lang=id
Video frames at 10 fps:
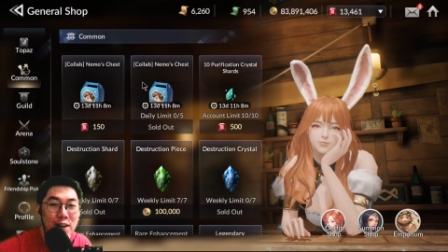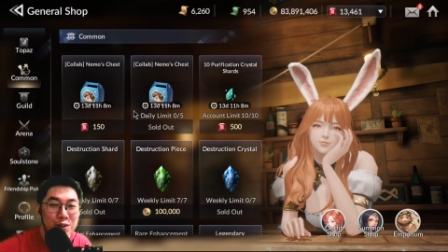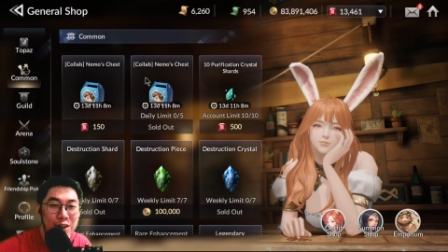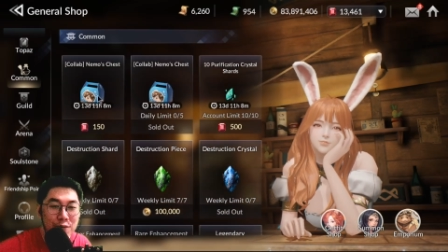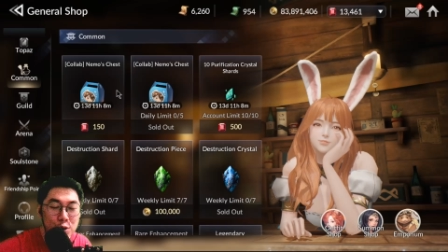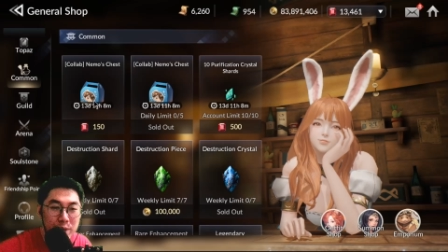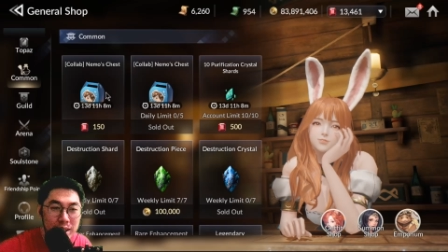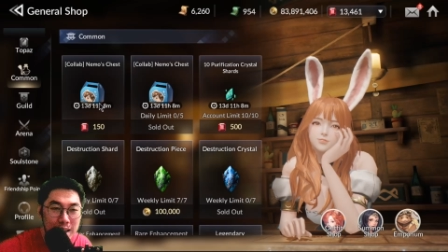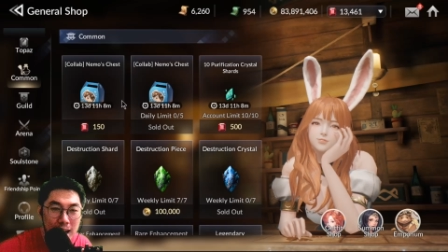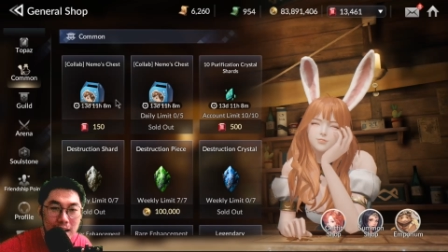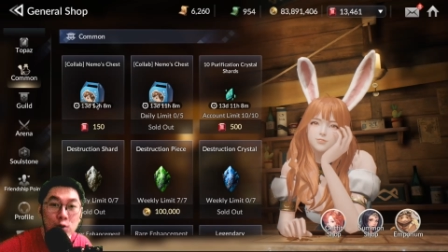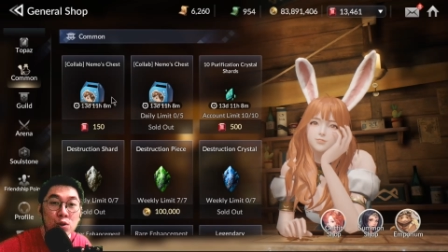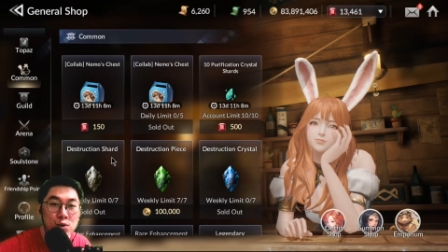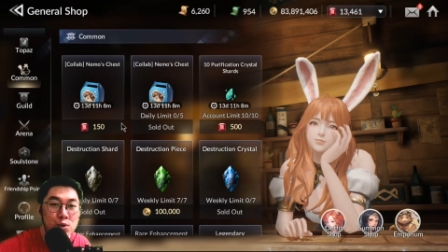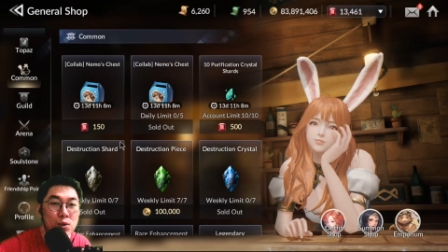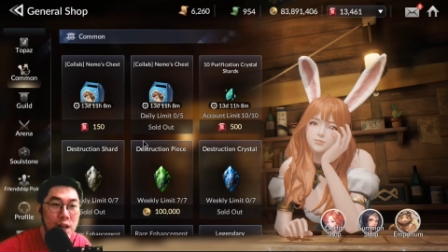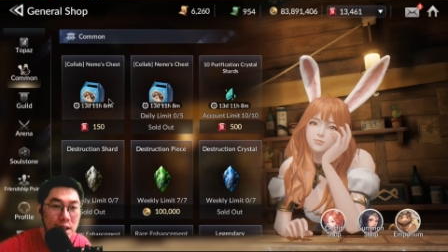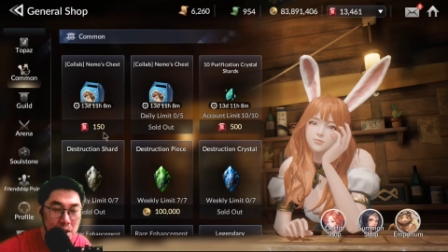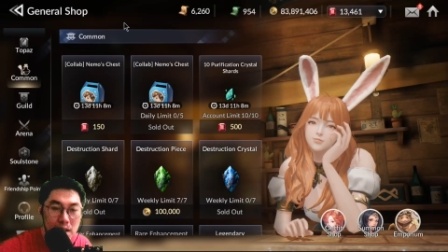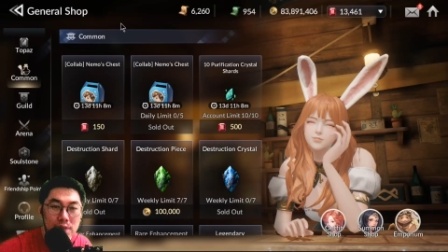untuk F2P jangan untuk Sultan
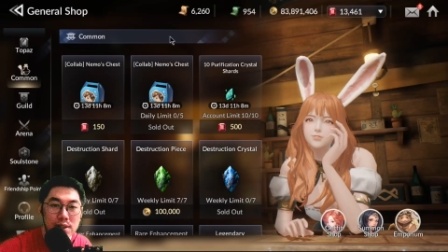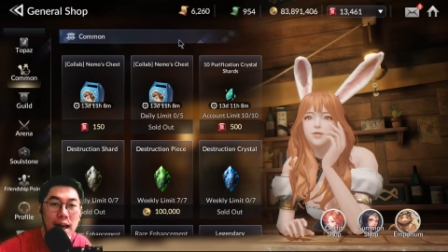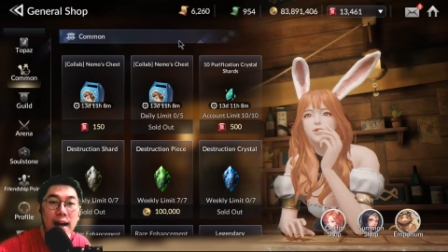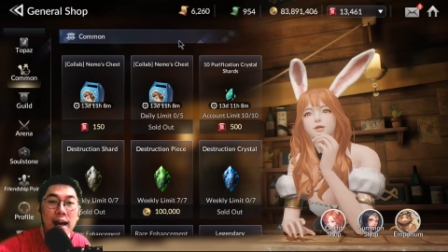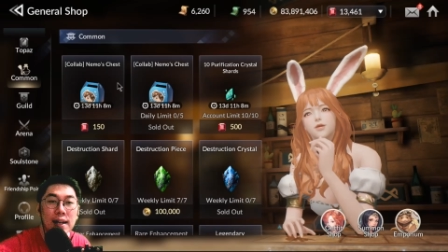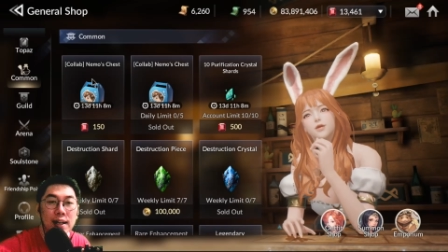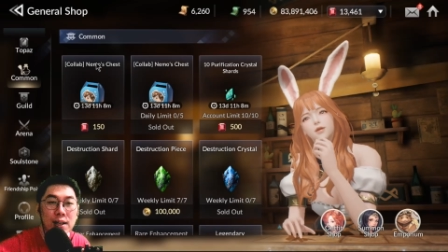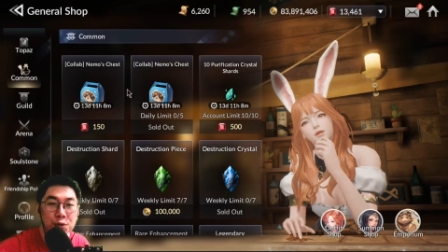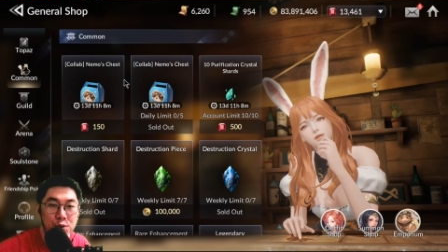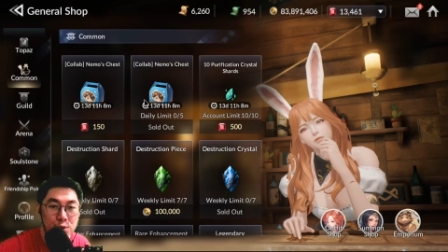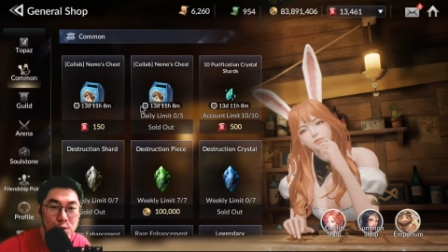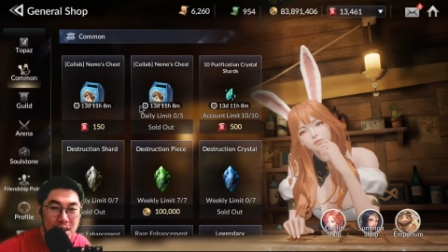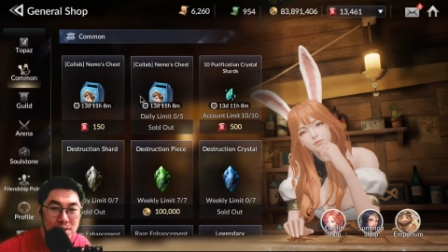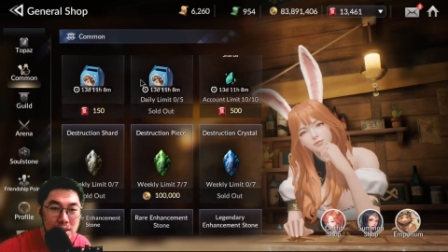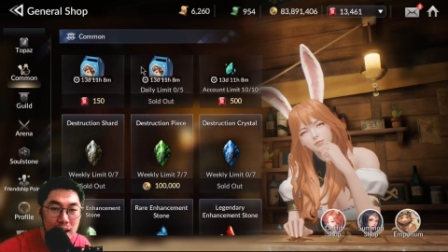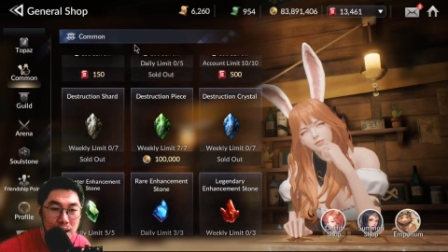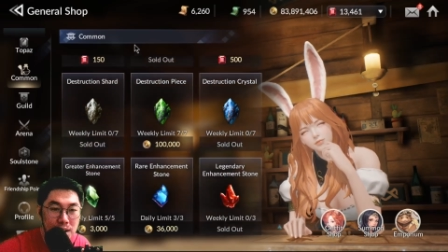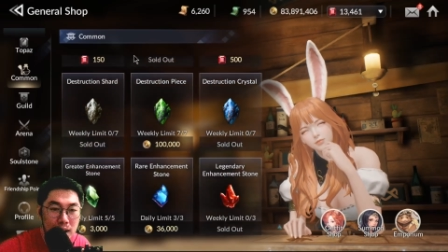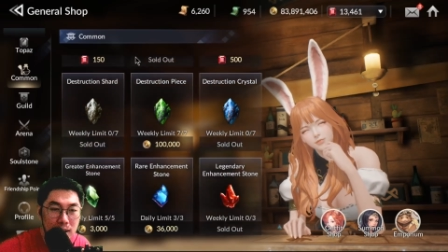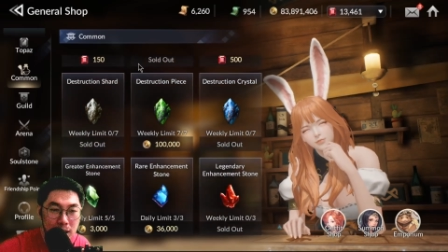ya silakan ya untuk Sultan silahkan
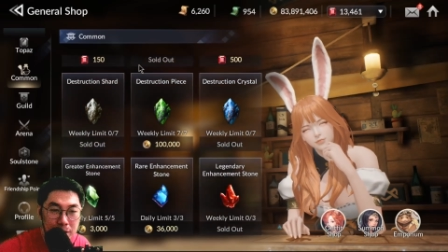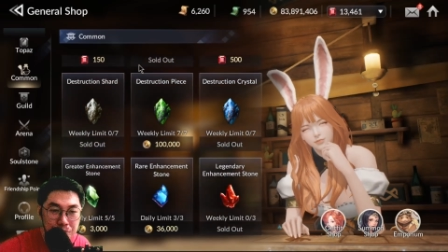karena